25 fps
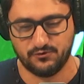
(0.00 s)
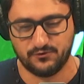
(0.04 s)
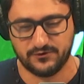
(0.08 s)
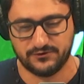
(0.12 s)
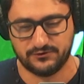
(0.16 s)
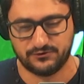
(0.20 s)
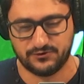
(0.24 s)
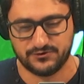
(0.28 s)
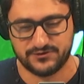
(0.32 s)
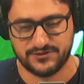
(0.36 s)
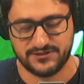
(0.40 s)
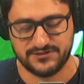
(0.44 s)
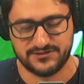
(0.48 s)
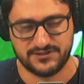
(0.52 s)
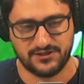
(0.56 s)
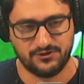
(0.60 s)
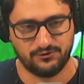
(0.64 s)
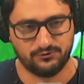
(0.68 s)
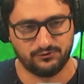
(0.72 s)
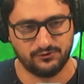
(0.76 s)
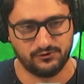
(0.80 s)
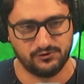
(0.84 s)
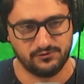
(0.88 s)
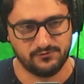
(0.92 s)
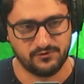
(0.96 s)

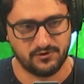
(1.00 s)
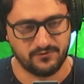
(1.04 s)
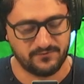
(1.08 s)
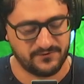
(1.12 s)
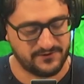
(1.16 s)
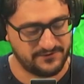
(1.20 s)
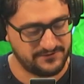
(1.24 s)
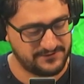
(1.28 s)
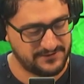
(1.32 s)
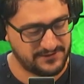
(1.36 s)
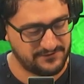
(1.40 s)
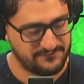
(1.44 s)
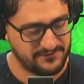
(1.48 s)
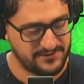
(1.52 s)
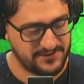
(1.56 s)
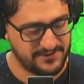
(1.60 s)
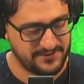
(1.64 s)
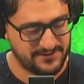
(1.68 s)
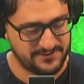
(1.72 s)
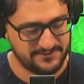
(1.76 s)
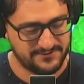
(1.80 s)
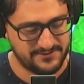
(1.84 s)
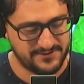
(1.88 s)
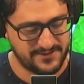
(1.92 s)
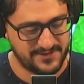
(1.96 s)
4668 il numero per
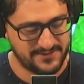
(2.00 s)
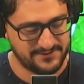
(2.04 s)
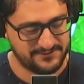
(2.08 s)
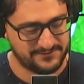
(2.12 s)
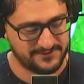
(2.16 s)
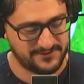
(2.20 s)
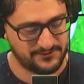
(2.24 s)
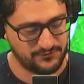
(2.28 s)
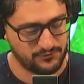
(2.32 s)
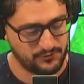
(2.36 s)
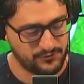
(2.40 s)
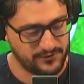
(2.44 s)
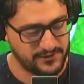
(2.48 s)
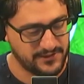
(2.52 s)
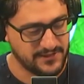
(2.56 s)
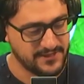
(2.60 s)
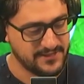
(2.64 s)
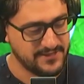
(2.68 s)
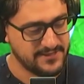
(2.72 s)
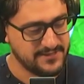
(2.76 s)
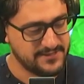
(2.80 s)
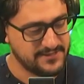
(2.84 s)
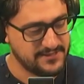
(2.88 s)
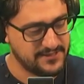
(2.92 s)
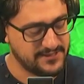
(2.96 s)
intervenire in diretta, noi
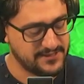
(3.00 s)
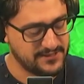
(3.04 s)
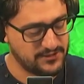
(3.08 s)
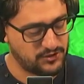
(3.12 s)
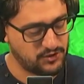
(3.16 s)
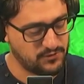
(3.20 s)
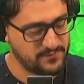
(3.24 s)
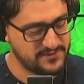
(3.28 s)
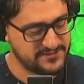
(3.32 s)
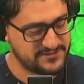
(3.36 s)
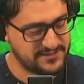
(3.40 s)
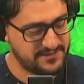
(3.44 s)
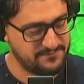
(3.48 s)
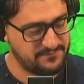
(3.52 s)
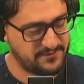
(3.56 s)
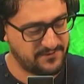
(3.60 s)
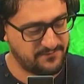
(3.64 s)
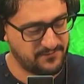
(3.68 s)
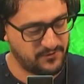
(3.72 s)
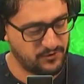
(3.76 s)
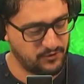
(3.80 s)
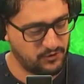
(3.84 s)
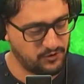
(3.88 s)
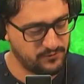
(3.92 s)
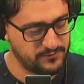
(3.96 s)
eh, come
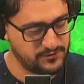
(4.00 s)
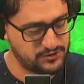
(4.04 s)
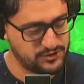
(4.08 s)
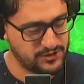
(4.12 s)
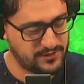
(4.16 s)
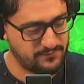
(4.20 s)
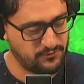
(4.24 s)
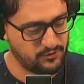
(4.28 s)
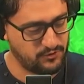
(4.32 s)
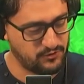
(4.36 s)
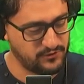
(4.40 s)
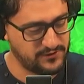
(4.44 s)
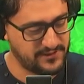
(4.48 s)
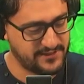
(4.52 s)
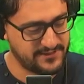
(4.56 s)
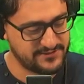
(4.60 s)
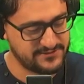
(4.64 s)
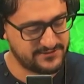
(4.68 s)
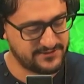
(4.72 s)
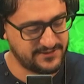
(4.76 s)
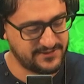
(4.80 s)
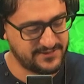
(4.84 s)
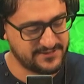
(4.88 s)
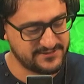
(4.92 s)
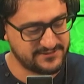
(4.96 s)
sempre però cominciamo con la
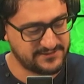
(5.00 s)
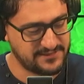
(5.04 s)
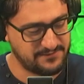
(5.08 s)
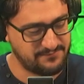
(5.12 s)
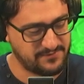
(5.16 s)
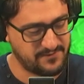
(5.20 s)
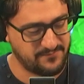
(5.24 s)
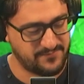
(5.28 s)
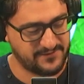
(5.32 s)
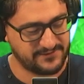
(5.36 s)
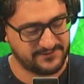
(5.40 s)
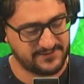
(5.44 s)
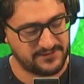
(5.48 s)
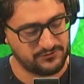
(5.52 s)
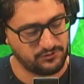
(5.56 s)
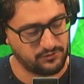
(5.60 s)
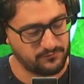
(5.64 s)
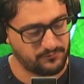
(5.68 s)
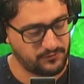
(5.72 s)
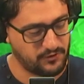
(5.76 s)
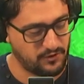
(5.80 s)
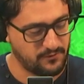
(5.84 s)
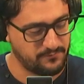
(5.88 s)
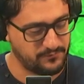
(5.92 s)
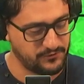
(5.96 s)
rassegna stampa
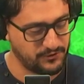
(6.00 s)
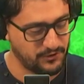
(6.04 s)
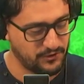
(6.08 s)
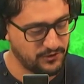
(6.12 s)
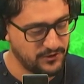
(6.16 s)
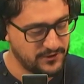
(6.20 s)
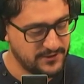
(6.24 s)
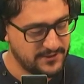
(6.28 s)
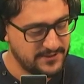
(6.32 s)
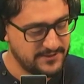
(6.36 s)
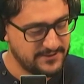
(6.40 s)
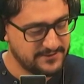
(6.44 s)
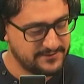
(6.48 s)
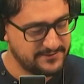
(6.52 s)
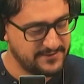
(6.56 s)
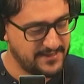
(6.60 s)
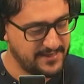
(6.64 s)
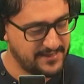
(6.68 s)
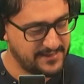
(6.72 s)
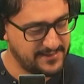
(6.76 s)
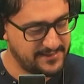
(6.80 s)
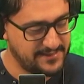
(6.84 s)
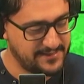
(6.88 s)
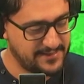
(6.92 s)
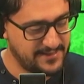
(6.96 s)
partendo proprio
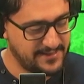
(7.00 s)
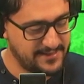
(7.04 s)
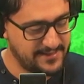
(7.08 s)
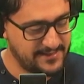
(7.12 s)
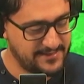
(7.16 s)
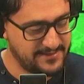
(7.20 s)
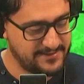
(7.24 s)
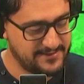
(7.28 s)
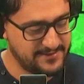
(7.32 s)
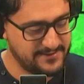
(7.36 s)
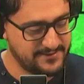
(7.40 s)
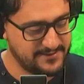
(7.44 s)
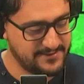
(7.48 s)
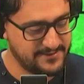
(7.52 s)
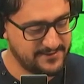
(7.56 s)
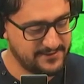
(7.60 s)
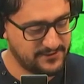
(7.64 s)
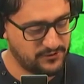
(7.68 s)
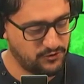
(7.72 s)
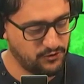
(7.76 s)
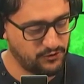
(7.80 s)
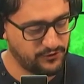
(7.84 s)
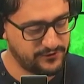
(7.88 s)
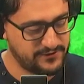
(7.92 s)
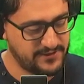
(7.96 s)
dal
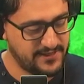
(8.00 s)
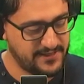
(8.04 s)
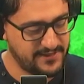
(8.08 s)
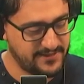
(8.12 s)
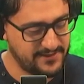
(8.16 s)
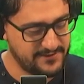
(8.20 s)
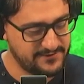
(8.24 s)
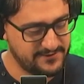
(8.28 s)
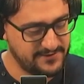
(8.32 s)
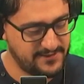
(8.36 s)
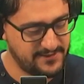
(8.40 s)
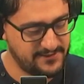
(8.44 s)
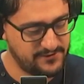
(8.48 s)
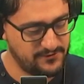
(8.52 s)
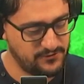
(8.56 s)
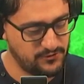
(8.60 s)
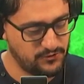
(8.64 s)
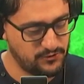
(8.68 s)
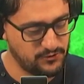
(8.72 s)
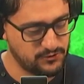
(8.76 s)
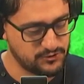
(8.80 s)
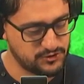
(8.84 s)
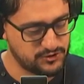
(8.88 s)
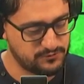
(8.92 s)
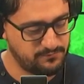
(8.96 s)
eh, Corriere
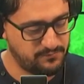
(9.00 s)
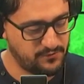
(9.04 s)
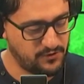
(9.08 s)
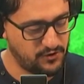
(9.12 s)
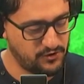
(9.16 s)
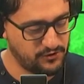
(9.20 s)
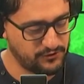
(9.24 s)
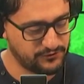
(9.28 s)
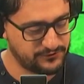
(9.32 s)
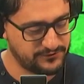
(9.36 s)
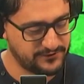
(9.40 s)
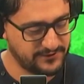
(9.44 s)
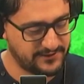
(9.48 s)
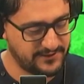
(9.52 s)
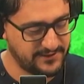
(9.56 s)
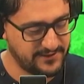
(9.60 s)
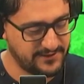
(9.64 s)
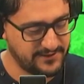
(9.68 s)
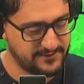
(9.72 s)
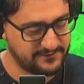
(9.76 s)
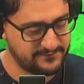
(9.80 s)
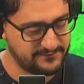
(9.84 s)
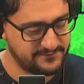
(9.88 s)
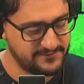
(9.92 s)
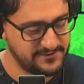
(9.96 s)
dello Sport
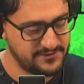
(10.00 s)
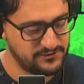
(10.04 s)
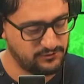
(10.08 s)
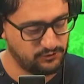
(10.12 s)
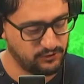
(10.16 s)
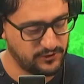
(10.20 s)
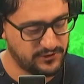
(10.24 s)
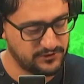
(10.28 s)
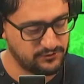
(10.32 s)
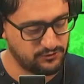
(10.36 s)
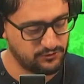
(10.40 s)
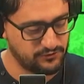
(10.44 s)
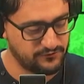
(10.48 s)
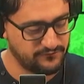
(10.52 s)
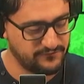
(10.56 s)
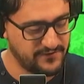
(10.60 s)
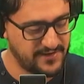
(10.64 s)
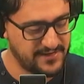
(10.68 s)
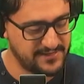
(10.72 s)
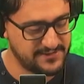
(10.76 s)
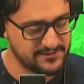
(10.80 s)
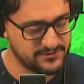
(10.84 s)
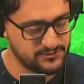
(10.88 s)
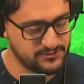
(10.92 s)
che titola Dorval